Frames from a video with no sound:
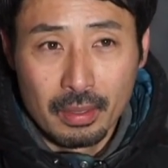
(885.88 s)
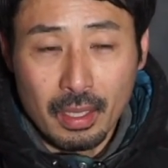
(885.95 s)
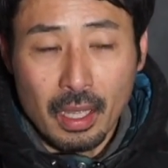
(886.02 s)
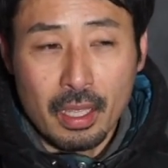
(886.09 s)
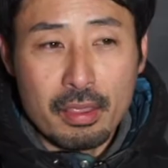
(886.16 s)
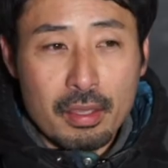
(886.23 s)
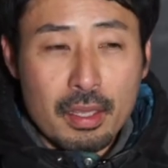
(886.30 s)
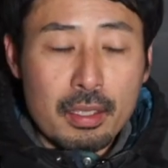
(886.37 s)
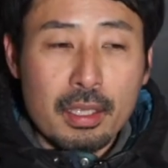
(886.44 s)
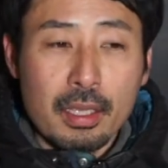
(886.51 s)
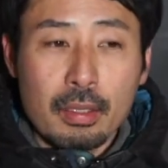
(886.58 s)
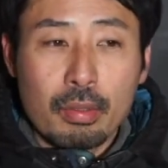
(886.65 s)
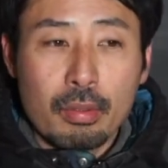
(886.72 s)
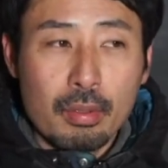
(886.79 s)
で八角
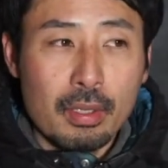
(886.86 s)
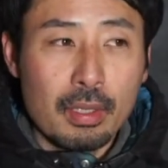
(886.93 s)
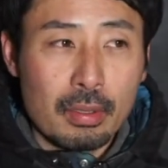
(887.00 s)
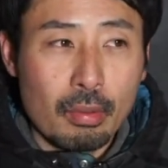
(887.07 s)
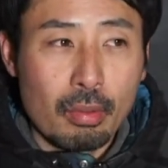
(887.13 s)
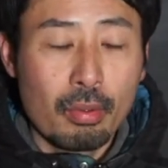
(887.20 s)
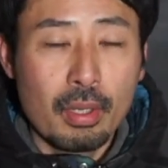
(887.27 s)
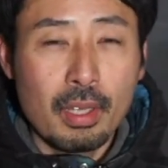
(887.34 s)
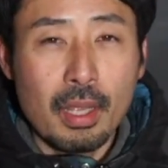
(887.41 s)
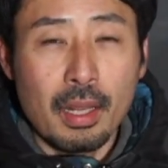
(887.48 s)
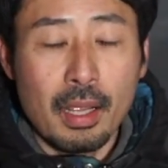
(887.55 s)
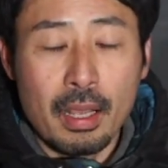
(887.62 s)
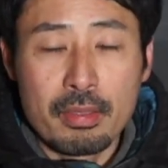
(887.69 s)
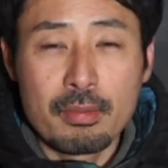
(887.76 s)
形が作れないとそれか
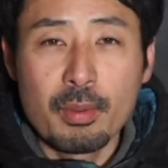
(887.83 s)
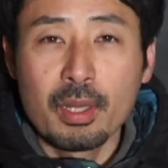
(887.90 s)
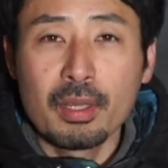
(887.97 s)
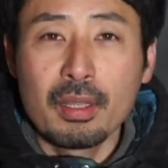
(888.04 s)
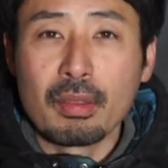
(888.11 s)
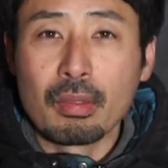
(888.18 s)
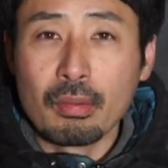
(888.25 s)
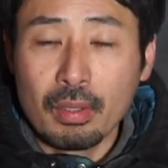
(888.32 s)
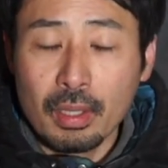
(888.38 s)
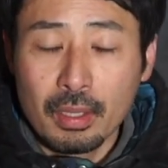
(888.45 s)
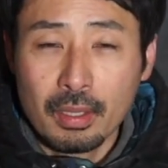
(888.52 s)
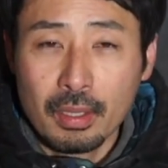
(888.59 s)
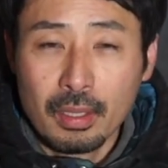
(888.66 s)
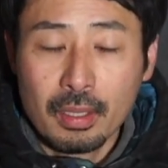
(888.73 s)
ら始まらないんですよ
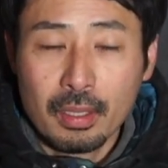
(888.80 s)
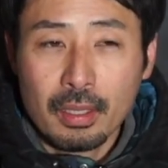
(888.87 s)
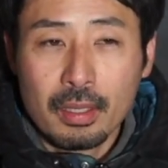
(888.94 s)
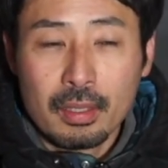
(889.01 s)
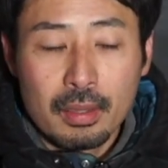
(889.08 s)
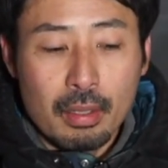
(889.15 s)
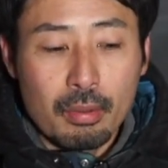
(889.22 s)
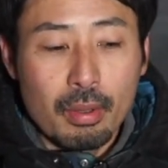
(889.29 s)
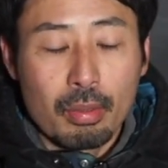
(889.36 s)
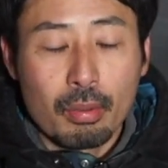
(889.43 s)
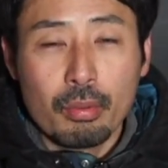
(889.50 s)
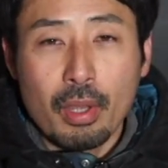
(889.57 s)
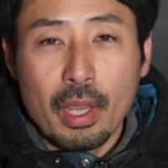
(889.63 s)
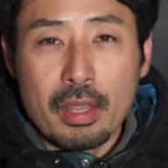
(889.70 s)
ね。なので
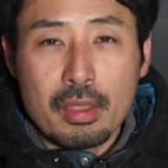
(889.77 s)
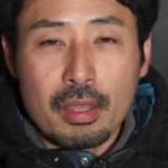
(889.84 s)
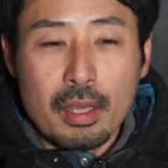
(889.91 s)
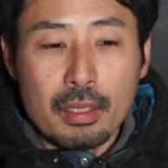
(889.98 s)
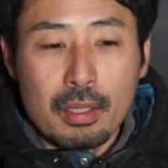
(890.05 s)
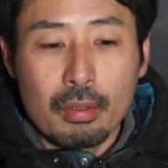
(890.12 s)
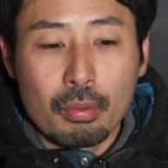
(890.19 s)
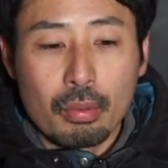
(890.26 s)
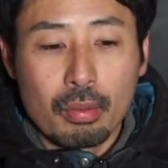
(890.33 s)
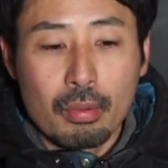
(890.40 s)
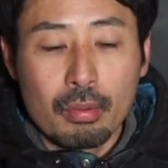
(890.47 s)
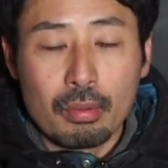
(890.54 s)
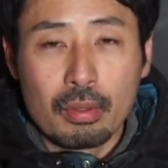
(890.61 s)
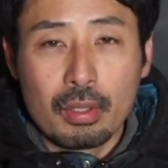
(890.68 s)
その八角形を
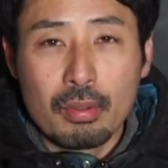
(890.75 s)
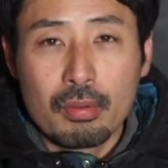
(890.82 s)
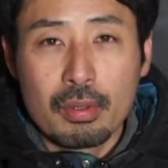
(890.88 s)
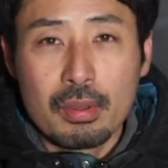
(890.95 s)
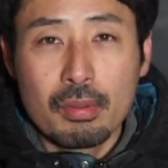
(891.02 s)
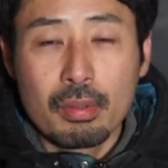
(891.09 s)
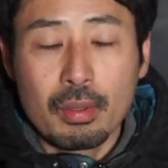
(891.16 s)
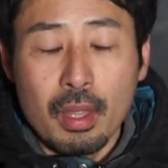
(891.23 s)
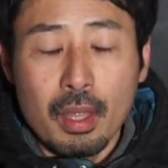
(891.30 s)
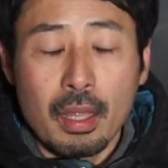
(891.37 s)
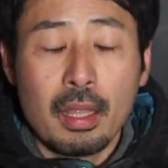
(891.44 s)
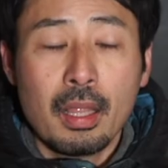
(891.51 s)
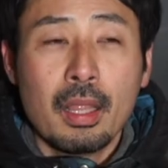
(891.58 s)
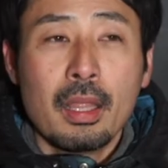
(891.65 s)
作るっていう技術
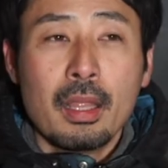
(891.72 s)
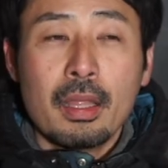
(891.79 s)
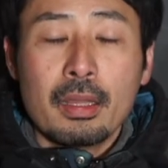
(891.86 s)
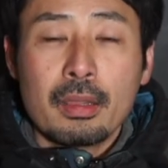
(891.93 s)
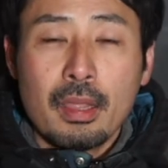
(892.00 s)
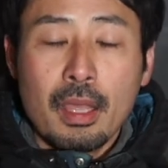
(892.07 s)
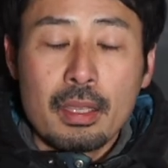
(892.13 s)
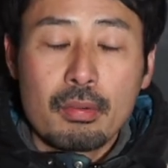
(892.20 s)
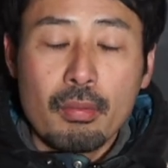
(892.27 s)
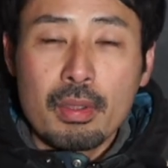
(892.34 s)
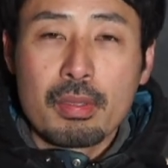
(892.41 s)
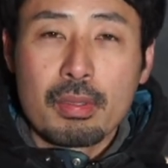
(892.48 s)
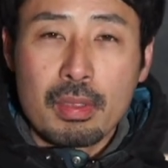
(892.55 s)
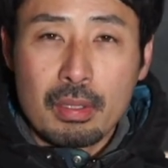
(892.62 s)
が大工
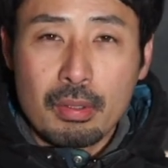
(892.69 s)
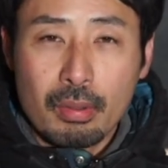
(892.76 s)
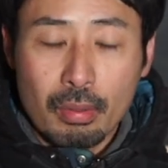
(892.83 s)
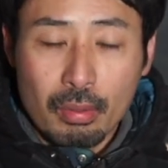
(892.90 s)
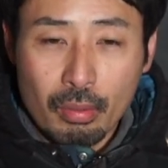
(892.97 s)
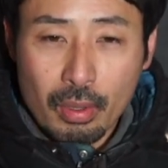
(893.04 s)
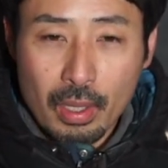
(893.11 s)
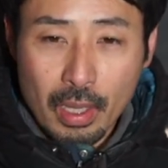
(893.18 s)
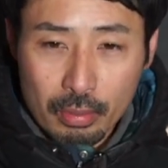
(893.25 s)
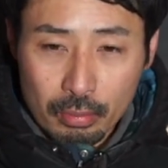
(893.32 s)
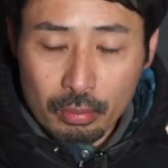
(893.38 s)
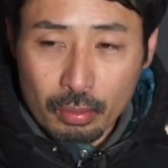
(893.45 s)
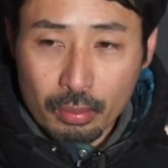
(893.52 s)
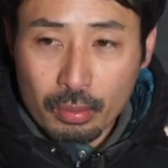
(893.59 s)
は知る必要があ
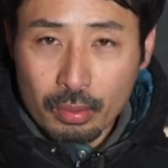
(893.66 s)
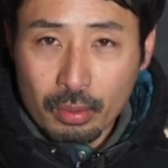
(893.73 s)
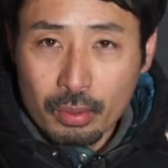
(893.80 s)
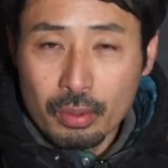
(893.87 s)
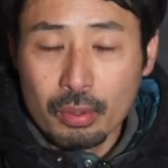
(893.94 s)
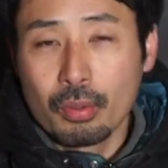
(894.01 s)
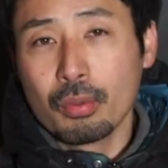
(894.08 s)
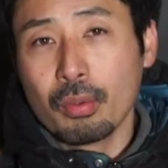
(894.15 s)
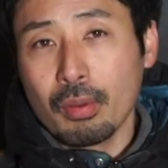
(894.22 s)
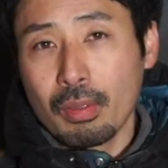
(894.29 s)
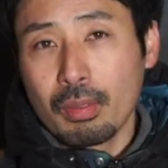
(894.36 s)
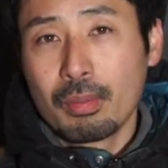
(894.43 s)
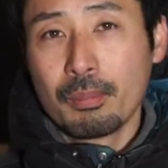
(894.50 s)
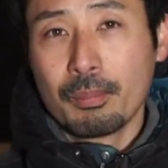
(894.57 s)
るということ
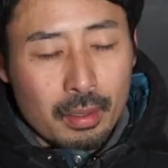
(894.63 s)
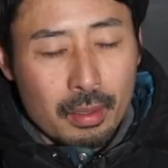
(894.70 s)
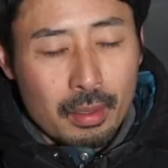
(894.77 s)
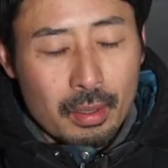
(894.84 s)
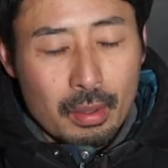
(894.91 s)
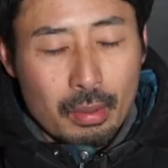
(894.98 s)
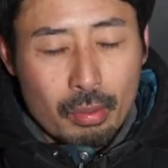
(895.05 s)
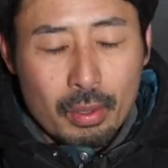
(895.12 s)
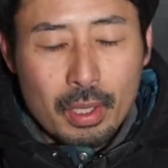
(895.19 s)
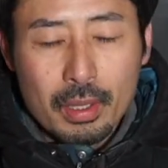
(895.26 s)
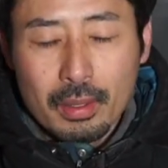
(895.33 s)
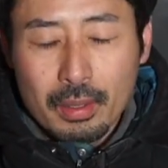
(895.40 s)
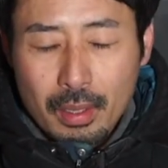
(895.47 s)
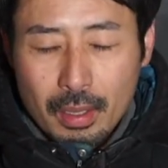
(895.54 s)
です。それっ
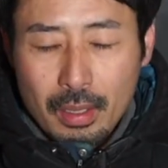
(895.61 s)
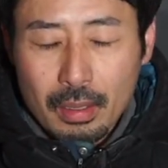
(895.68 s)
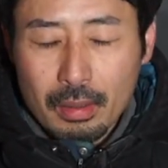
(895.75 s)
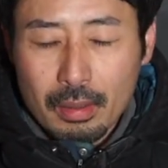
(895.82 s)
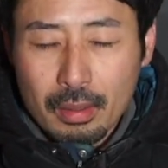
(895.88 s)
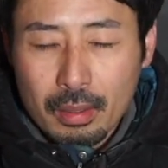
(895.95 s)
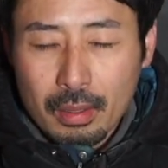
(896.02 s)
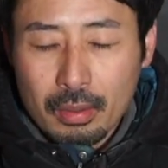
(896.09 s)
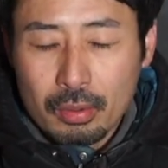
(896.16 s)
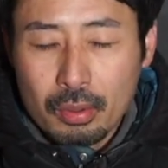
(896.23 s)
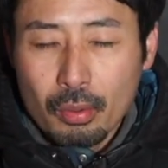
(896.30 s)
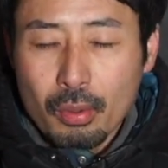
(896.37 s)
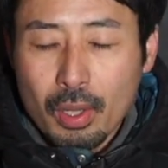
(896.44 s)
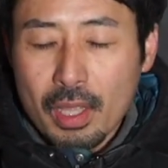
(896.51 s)
て
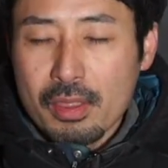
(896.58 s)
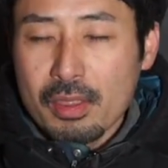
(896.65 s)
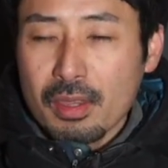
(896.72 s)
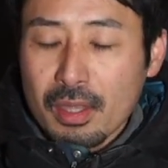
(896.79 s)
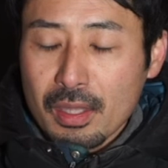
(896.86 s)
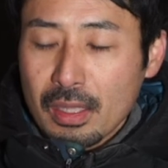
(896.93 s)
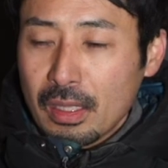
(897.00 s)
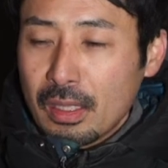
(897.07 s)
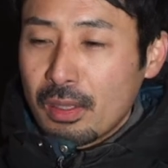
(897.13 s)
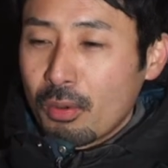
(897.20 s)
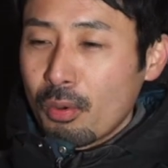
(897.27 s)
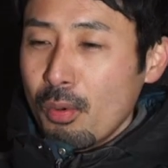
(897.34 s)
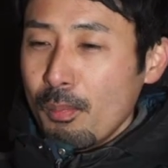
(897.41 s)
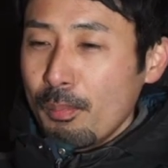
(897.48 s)
両端に
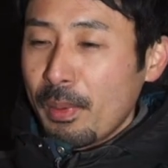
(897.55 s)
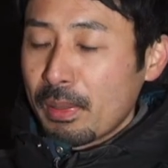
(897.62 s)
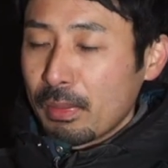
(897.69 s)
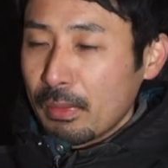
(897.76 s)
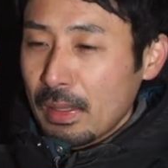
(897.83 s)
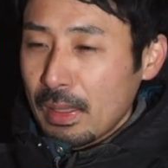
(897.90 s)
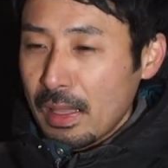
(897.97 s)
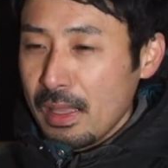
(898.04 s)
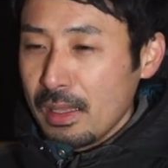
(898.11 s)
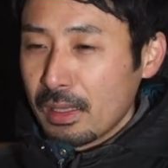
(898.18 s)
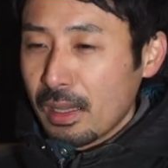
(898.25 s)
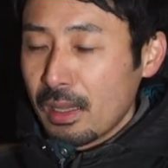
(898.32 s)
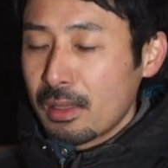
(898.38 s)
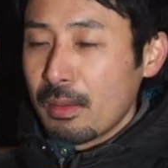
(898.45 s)
コンパスで
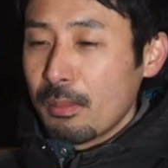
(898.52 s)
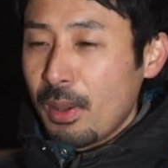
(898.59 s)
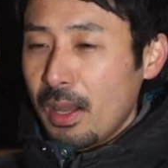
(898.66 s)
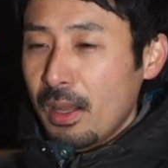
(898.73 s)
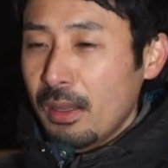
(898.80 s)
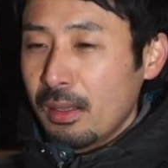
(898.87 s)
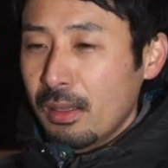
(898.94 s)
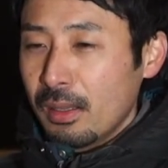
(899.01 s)
円描けば